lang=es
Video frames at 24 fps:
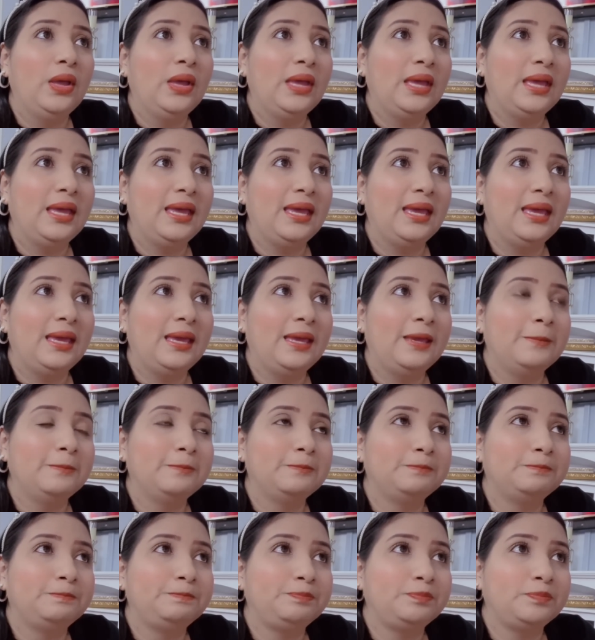
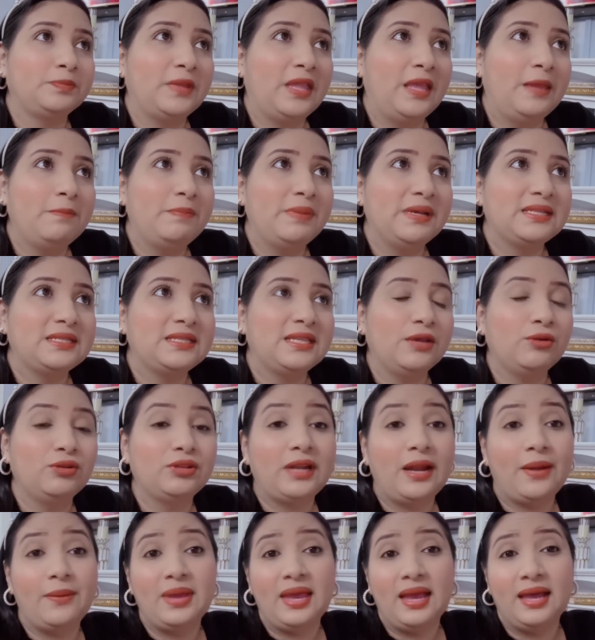Em, empecé
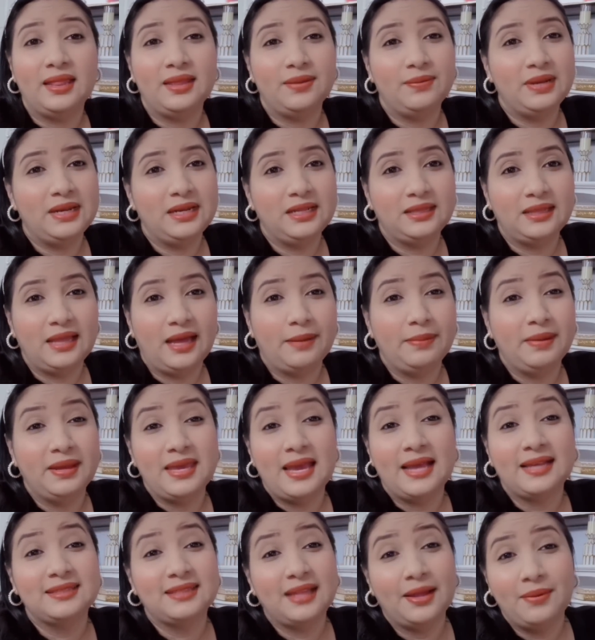otra vez a debilitarme,
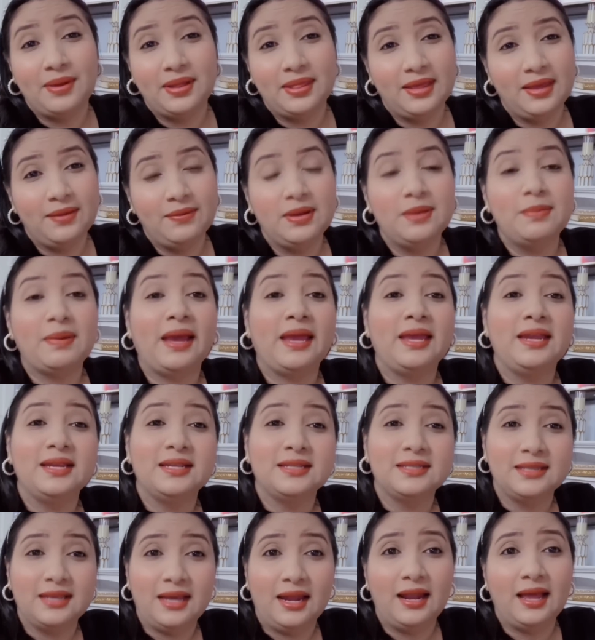ya estaba débil,
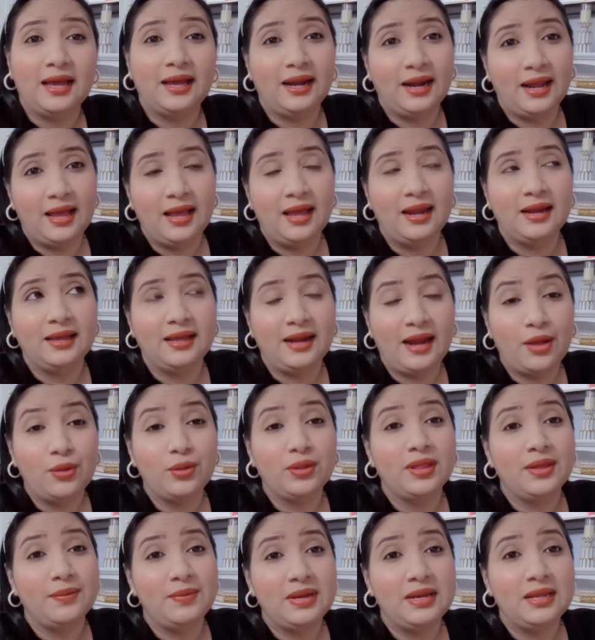imagínense al grado
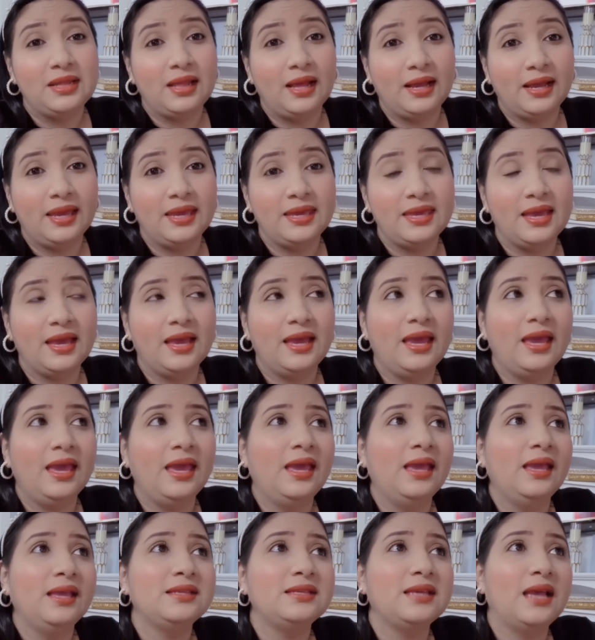de debilidad que
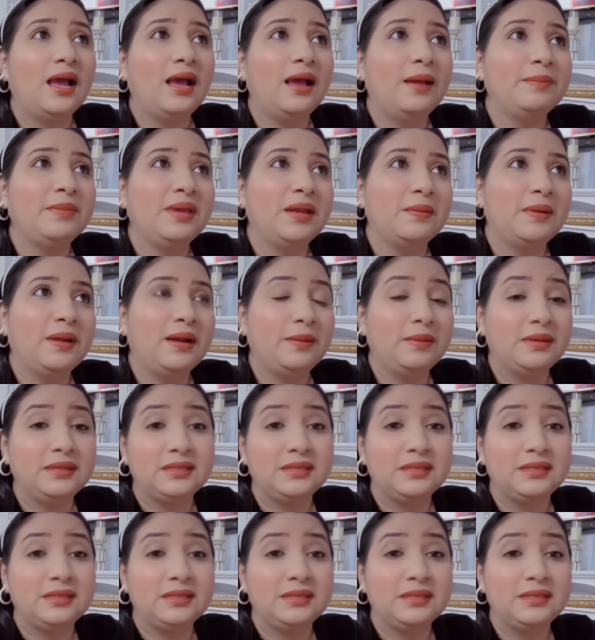llegué, ya mi hermana me